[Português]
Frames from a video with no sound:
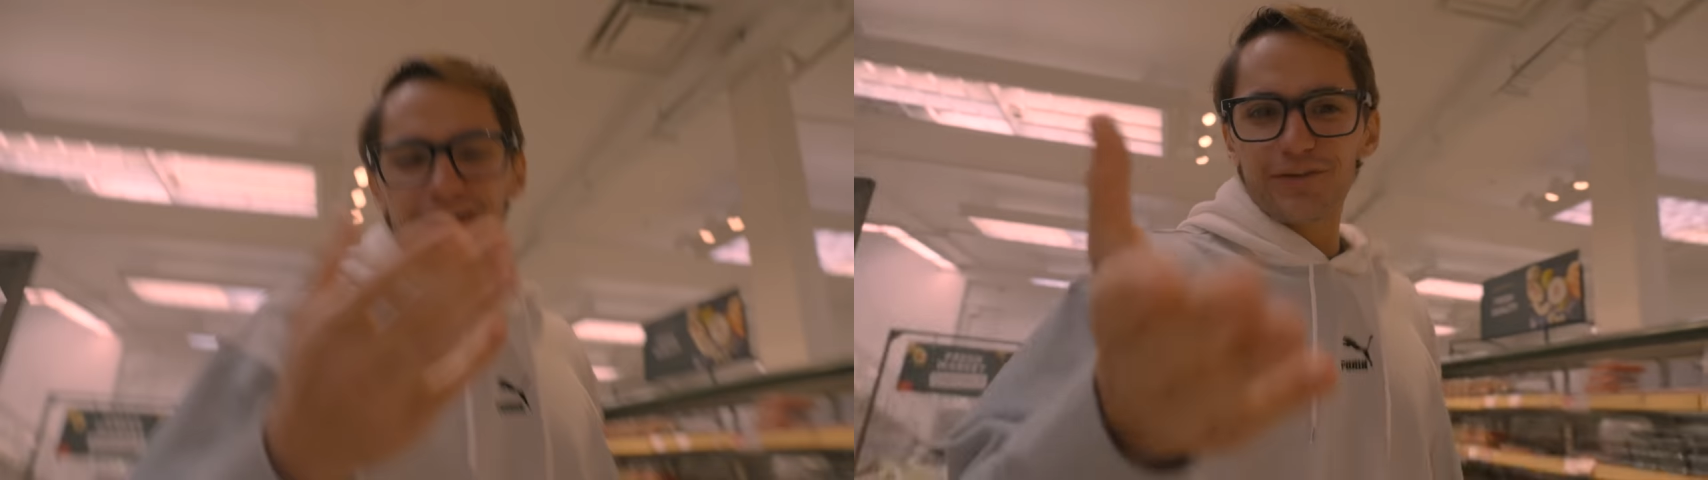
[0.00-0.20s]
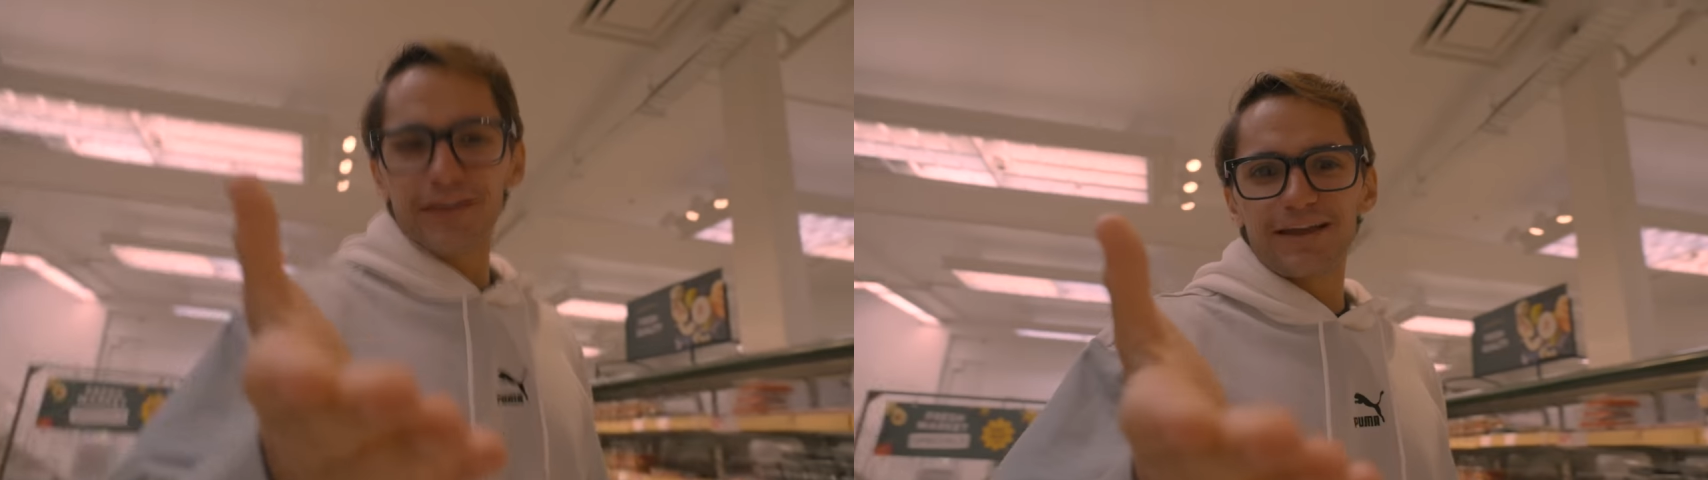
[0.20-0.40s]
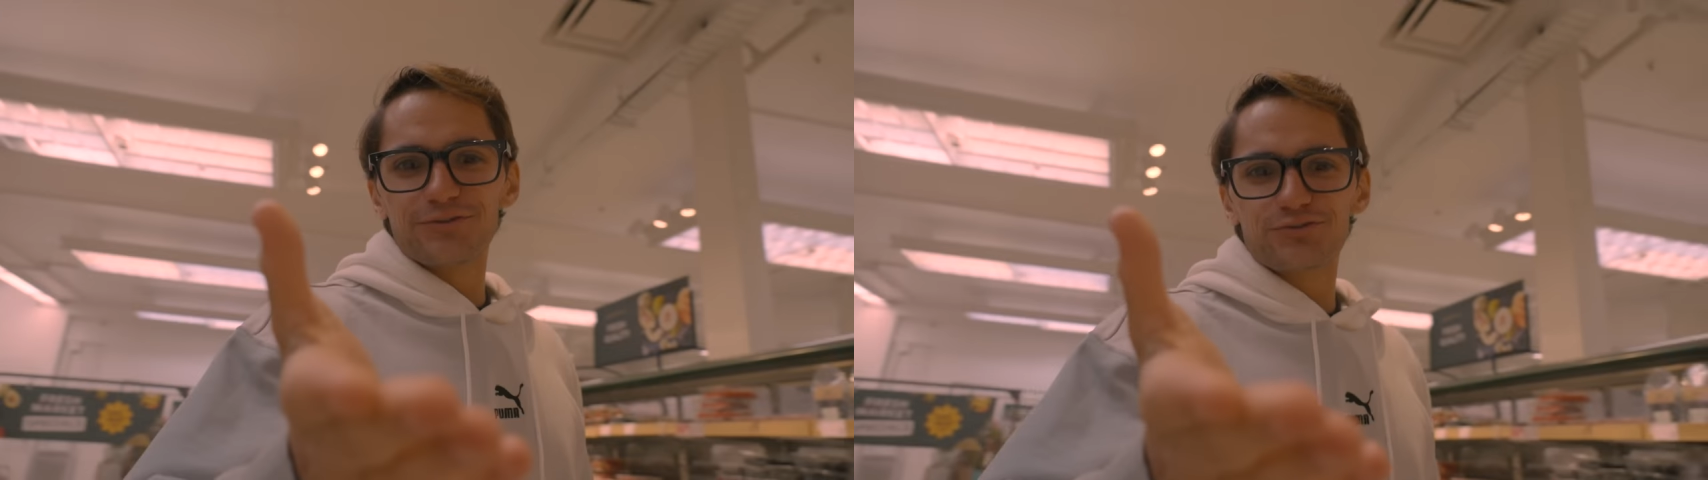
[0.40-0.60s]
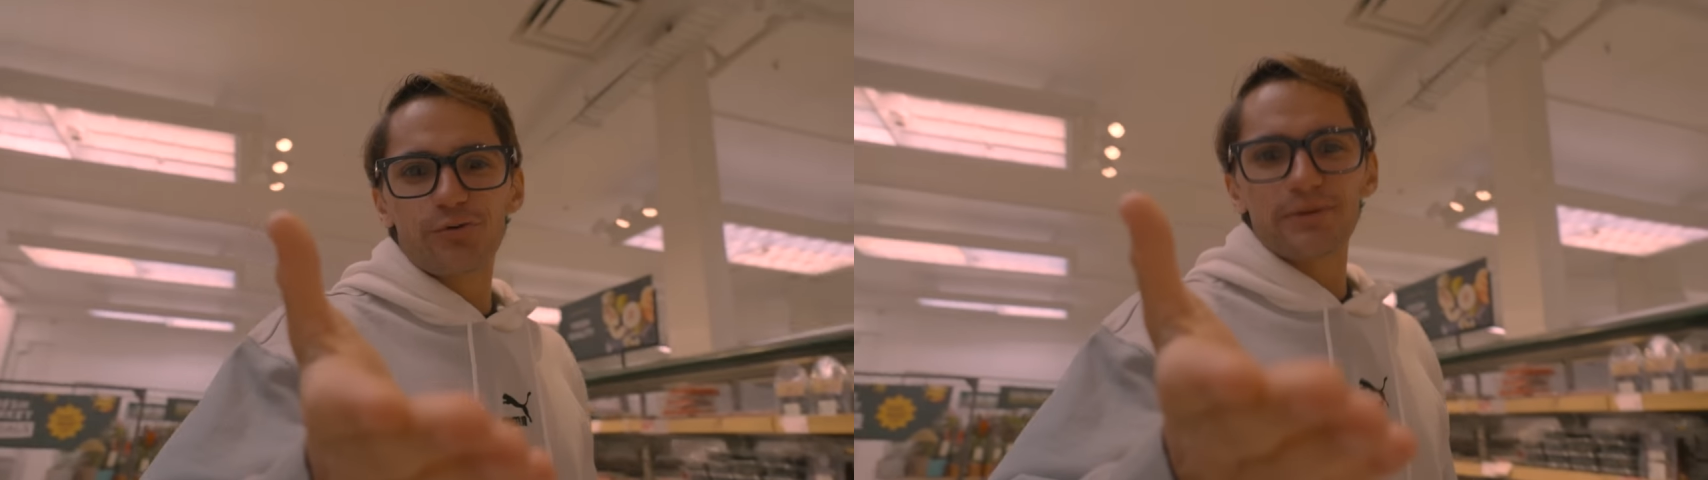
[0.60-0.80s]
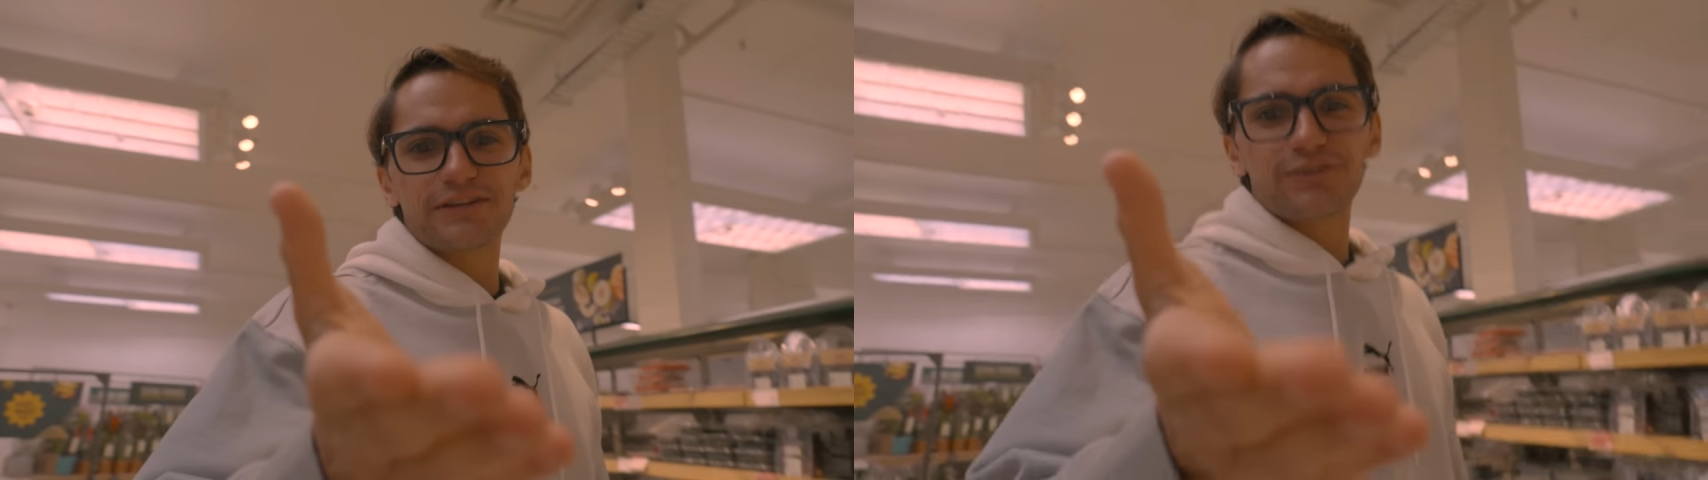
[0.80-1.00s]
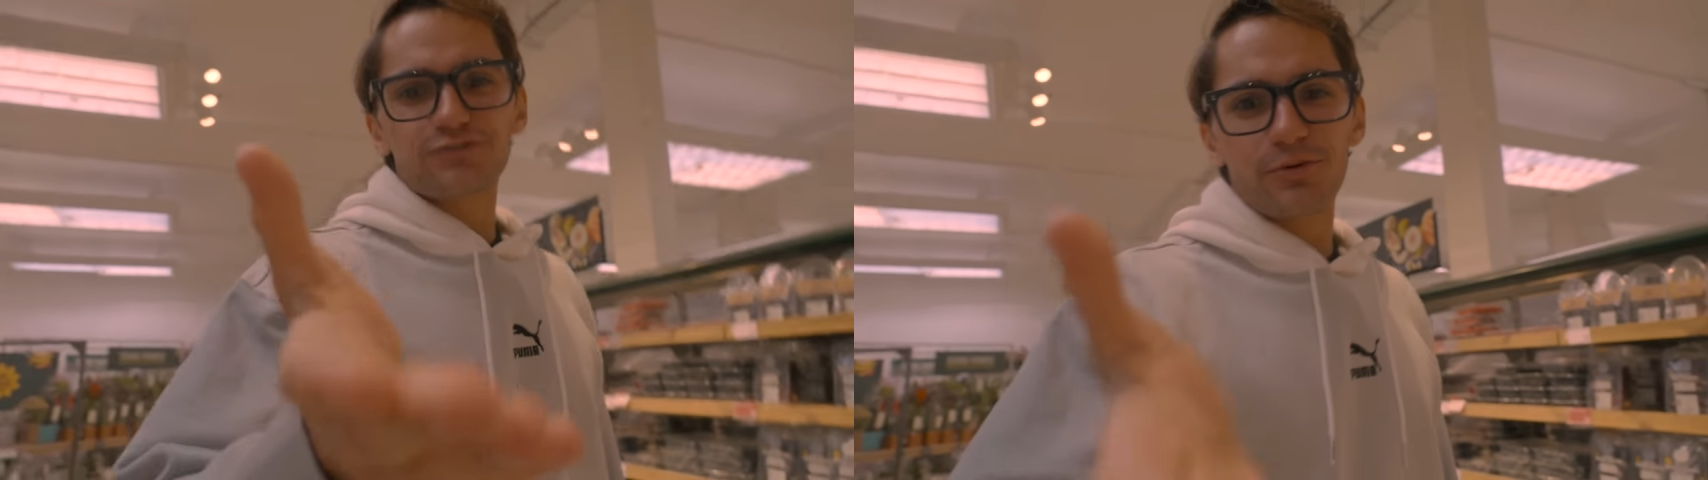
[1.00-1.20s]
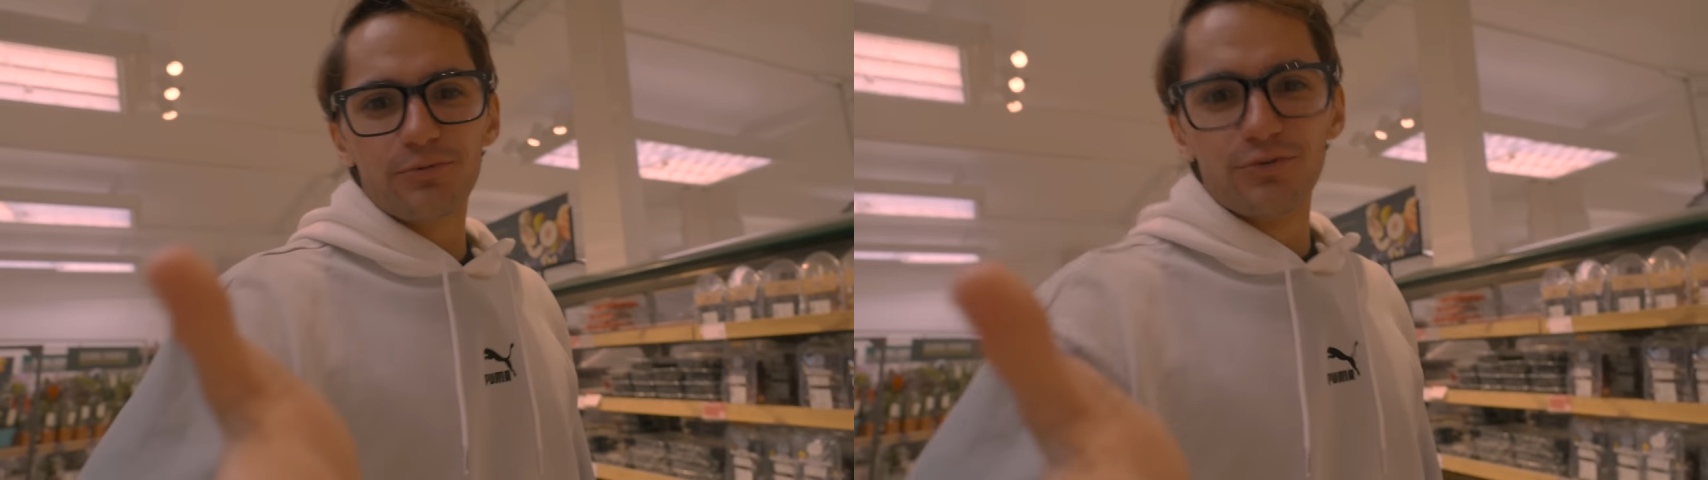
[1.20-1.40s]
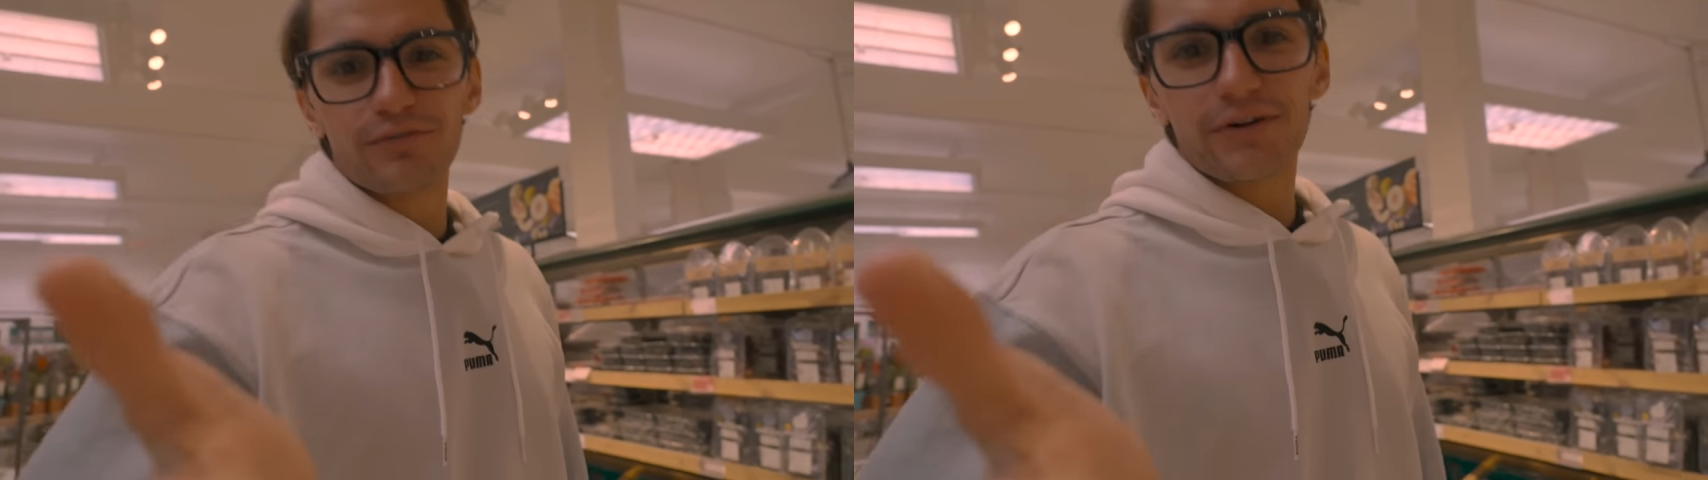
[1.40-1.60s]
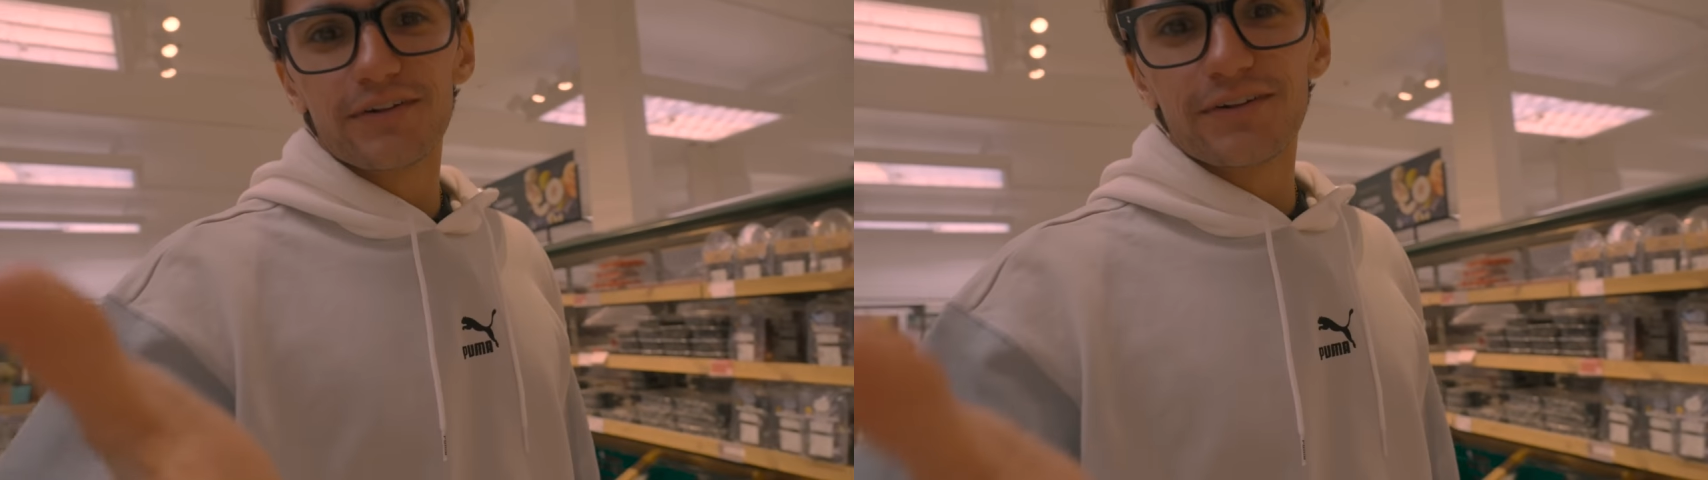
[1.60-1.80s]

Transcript: Alguém aí nos comentários come uva?